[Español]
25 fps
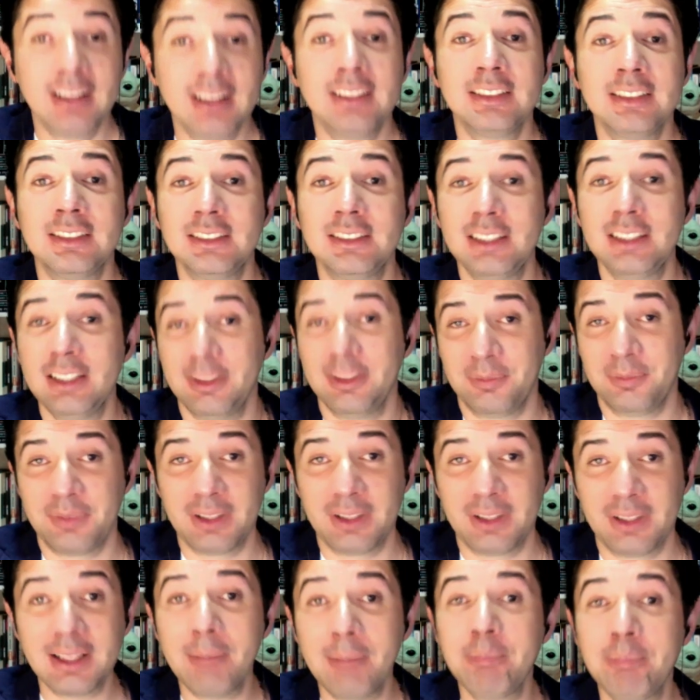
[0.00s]
Sí,
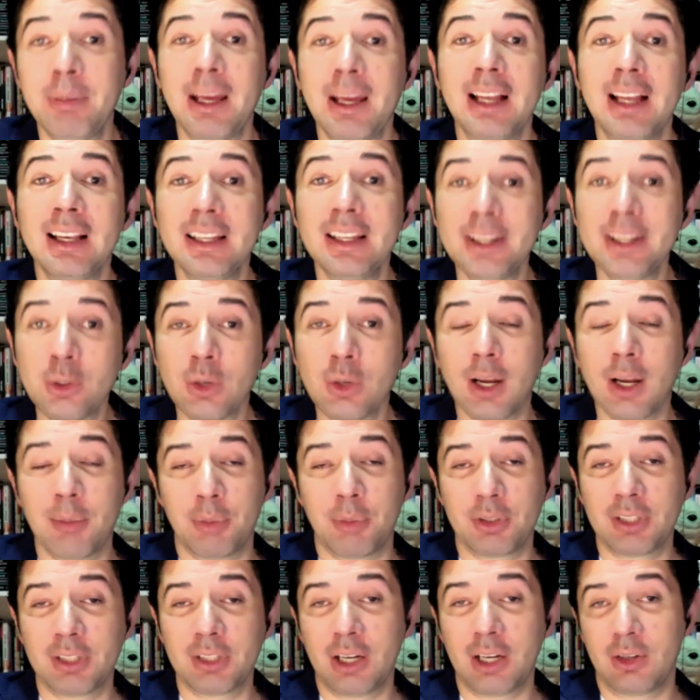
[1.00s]
esta película
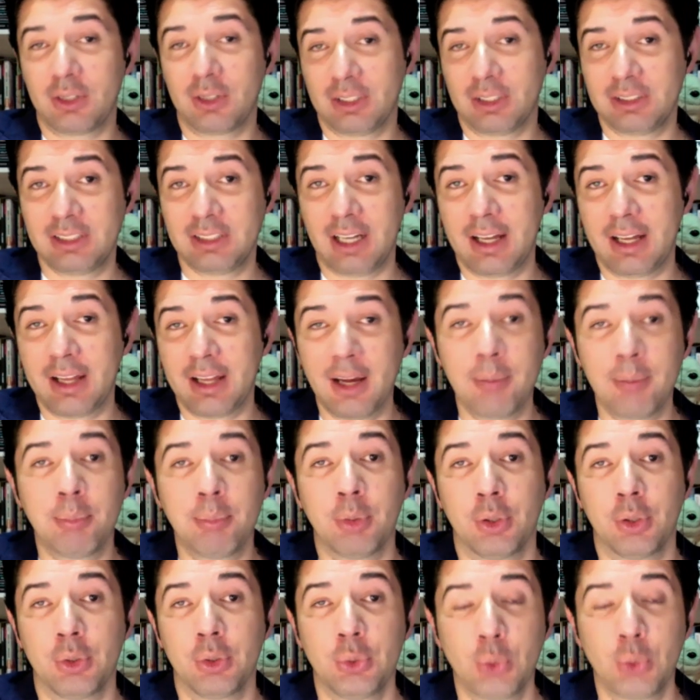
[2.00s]
protagonizada
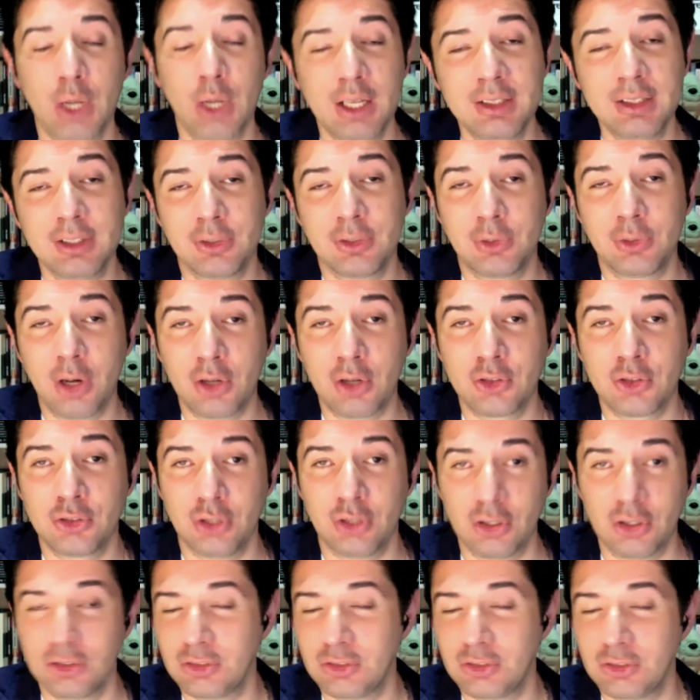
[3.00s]
por Dwayne The Rock
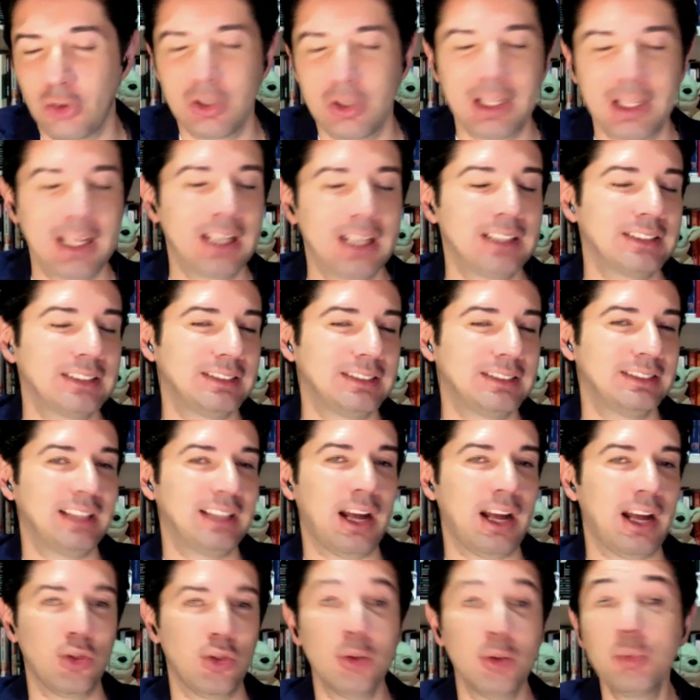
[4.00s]
Johnson, que
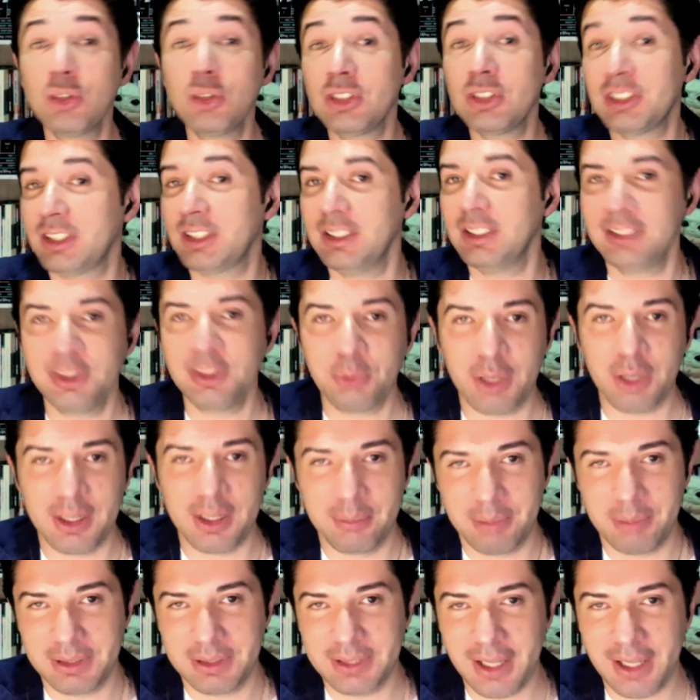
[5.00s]
tardó muchísimo en
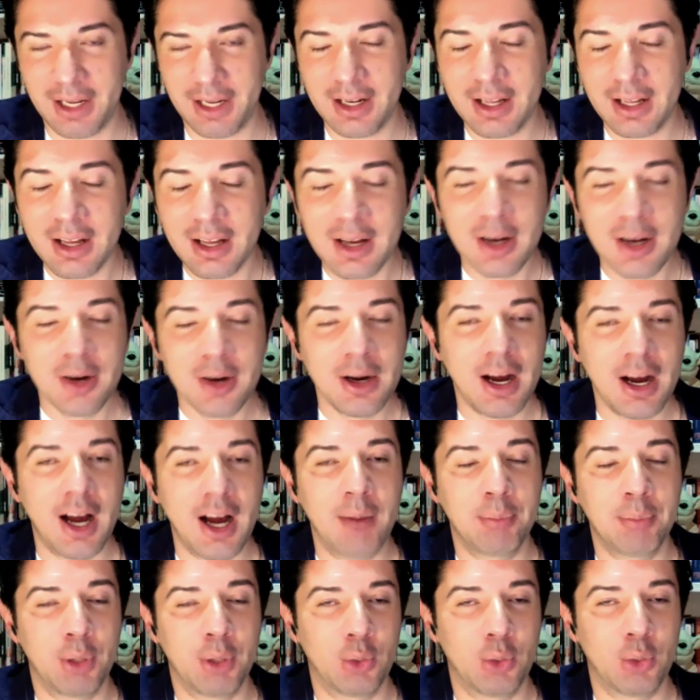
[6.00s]
empezar
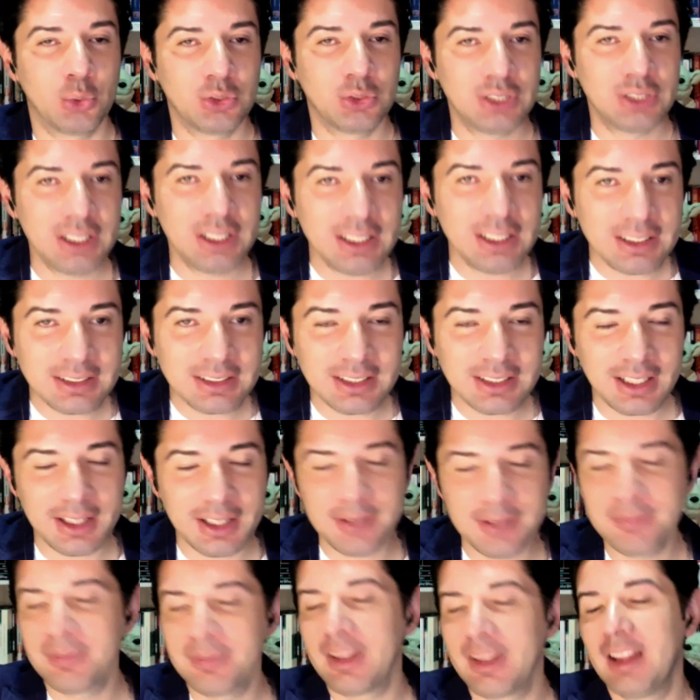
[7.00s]
a
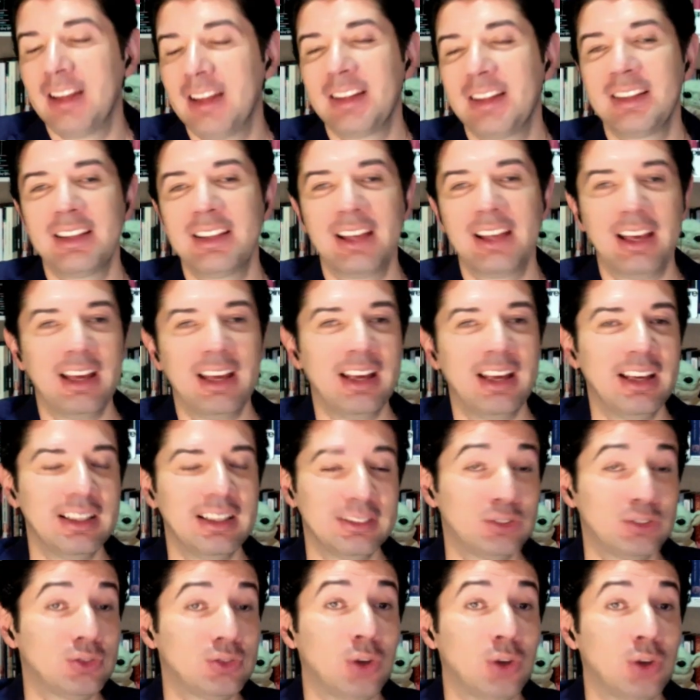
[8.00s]
producirse,
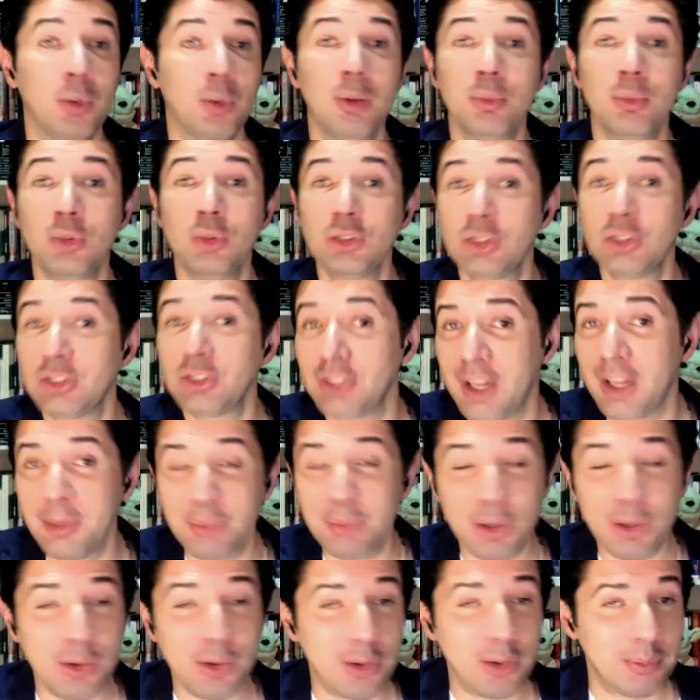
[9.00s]
que tomó mucho
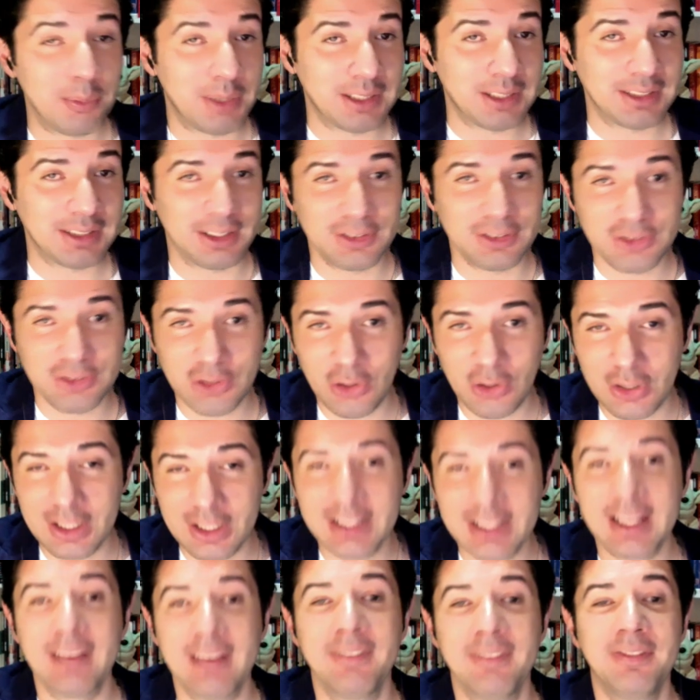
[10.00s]
tiempo en conversación
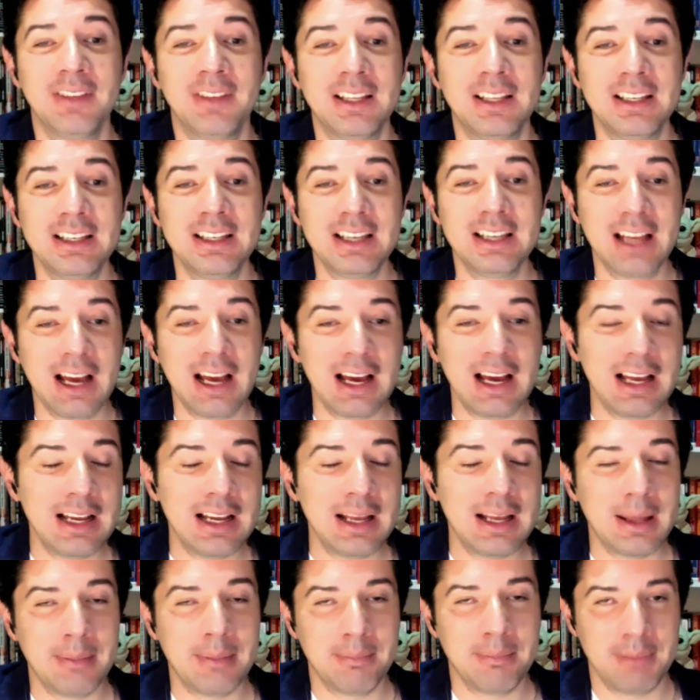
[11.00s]
y que
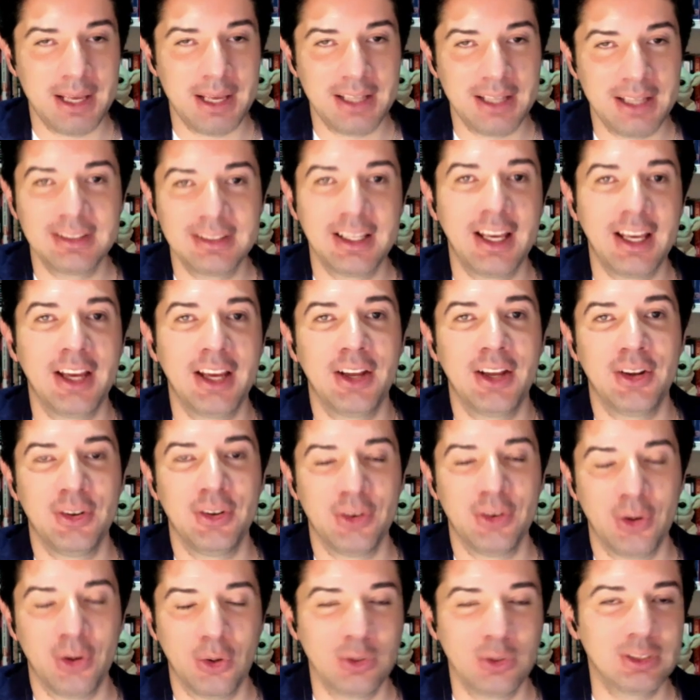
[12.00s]
finalmente
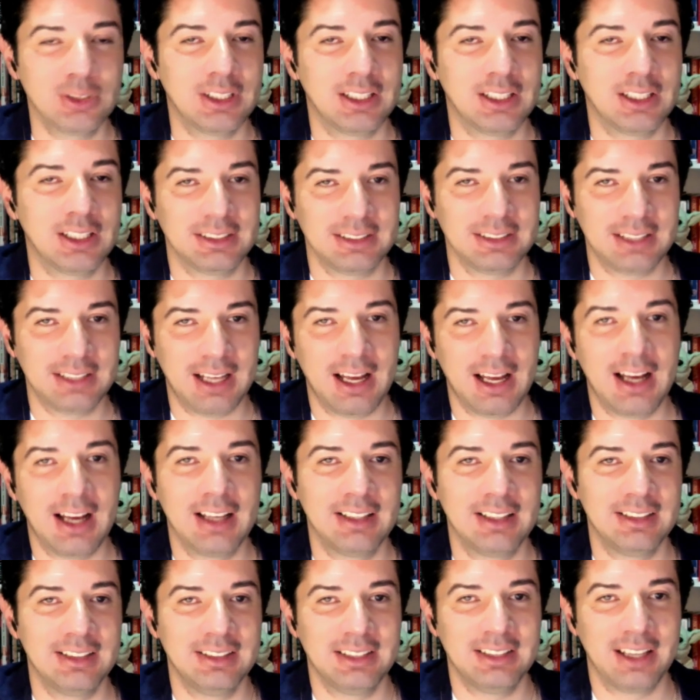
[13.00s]
nos está
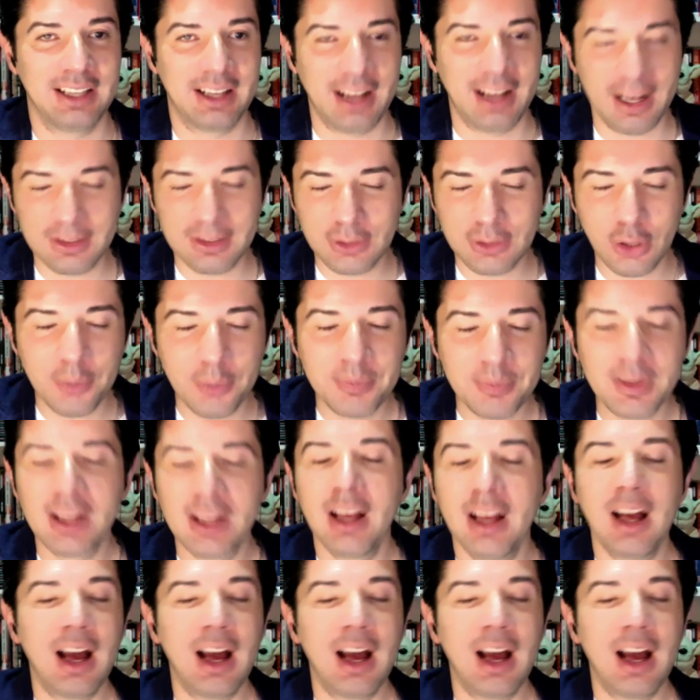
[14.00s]
llegando.